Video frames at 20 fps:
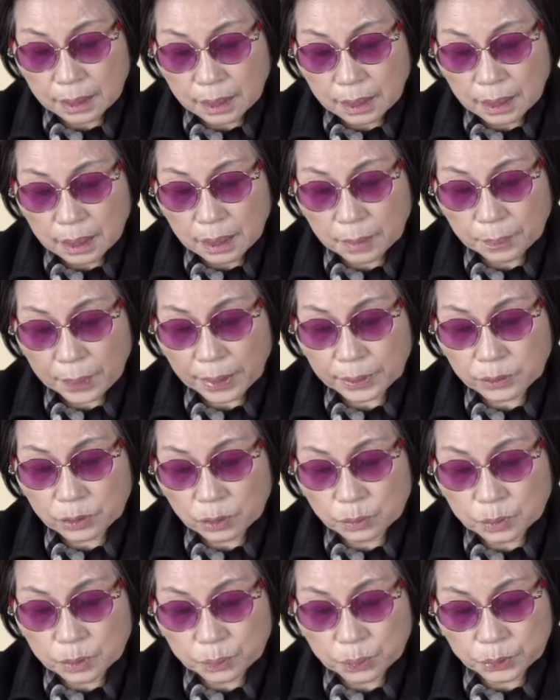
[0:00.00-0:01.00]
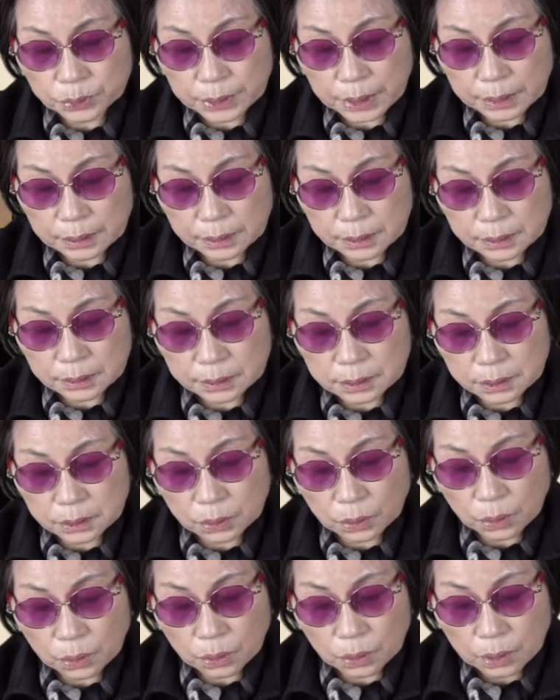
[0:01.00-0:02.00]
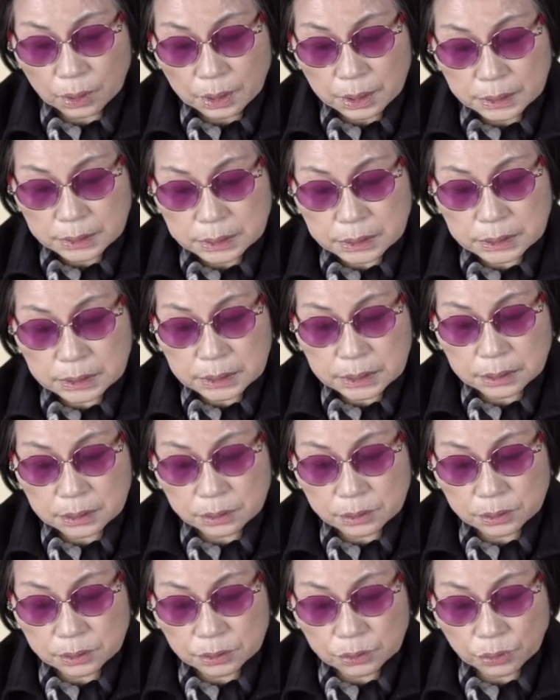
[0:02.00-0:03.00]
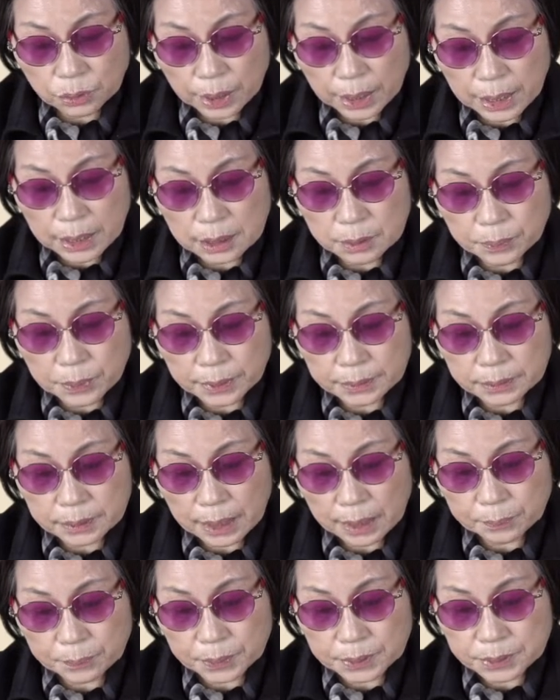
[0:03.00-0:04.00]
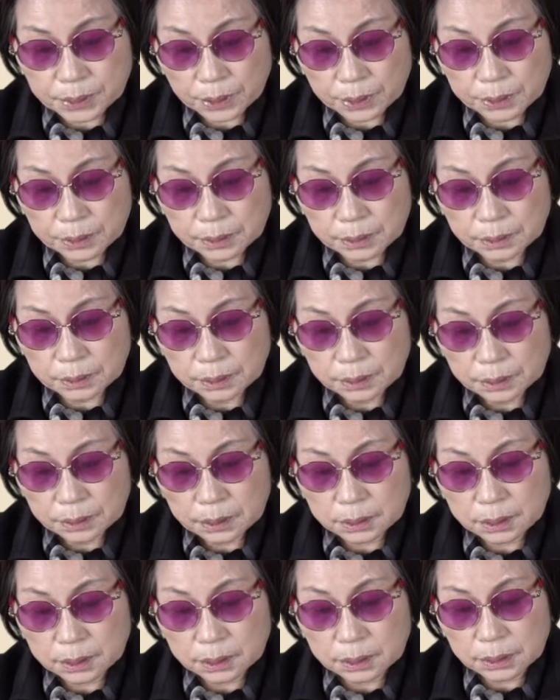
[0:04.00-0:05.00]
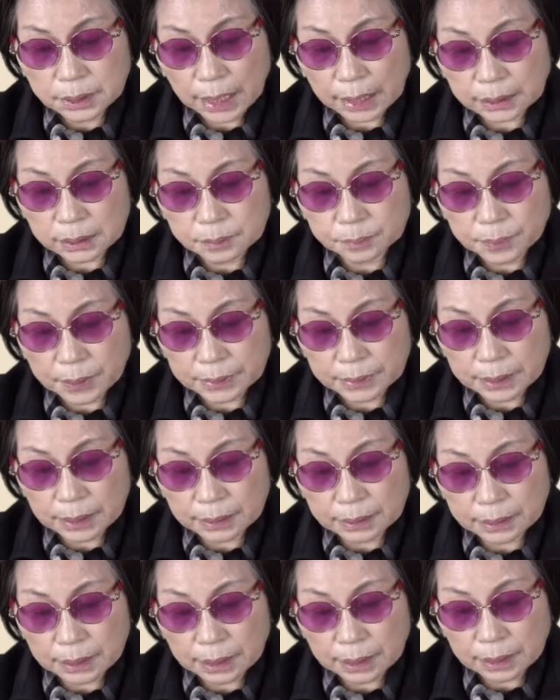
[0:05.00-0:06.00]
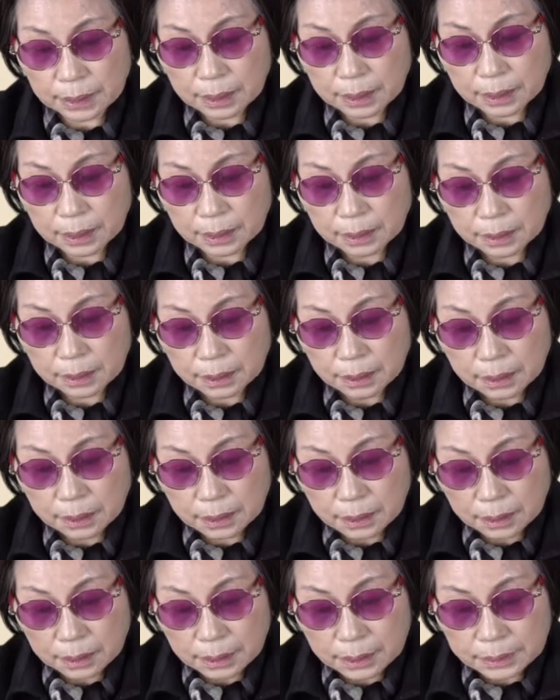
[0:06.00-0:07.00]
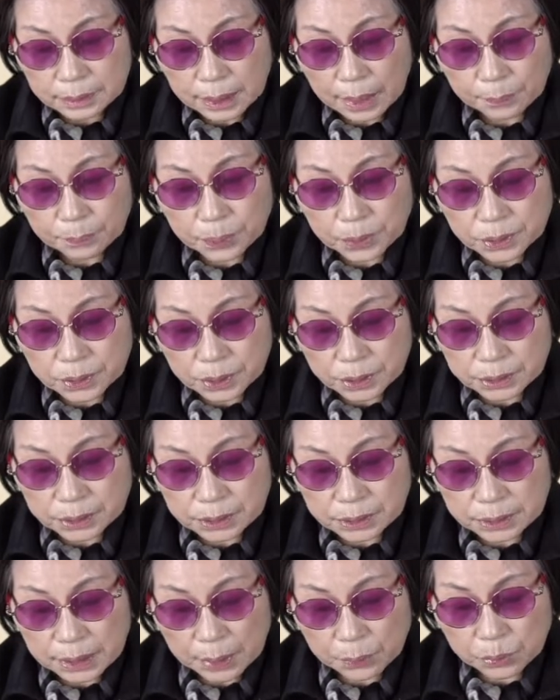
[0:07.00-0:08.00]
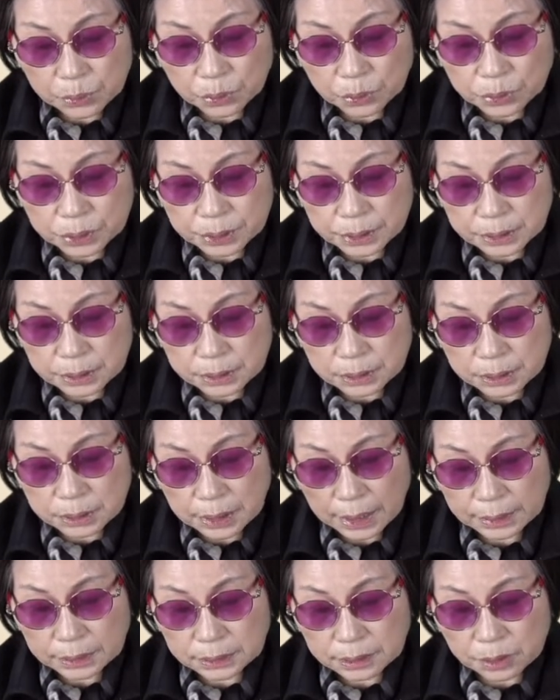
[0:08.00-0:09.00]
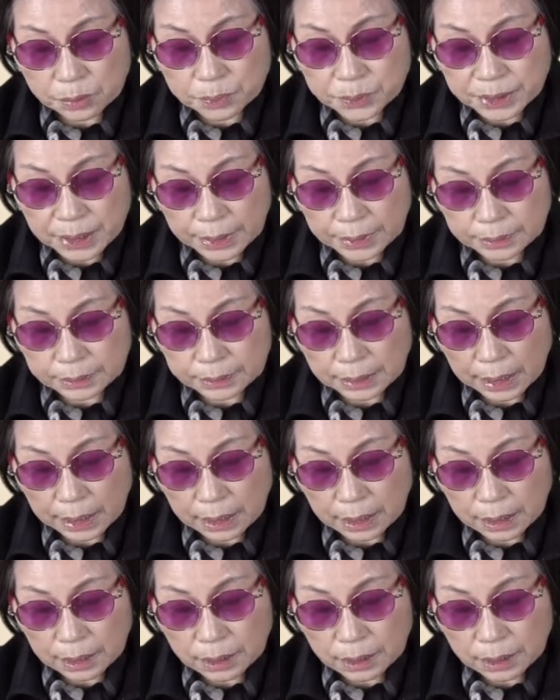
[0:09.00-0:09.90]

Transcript: 아, 판결문 보따리를 들고 지친 얼굴로 엘리베이터 앞에 서 있는 그녀를 가끔 만난다. 남편 역시 사법고시를 한 검사였다.